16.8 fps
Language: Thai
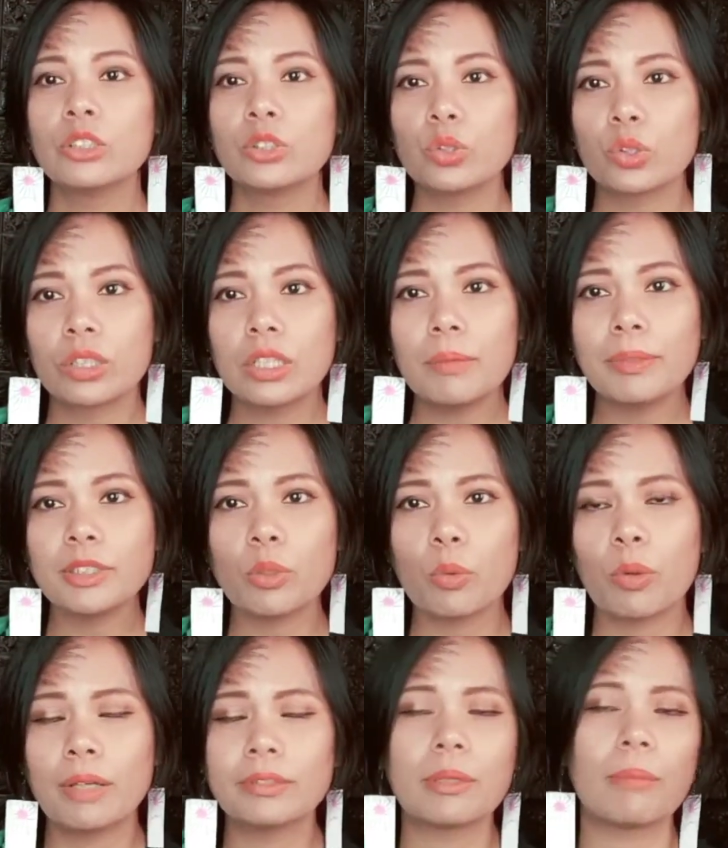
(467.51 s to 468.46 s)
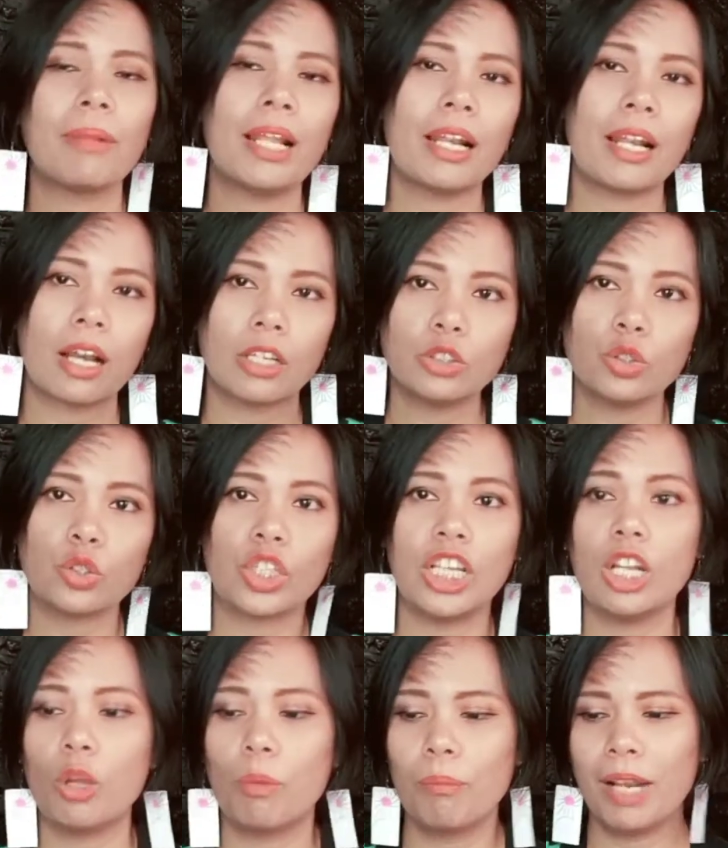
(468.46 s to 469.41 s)
จุดที่ประสบความสำเร็จแล้วก็จุด
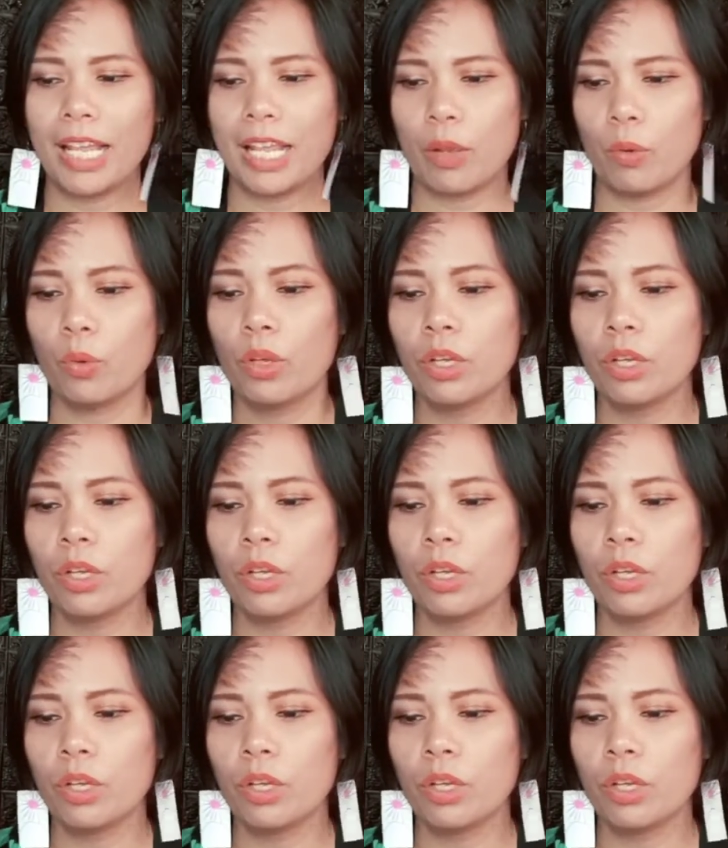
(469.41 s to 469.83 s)
ที่ล้มเหลว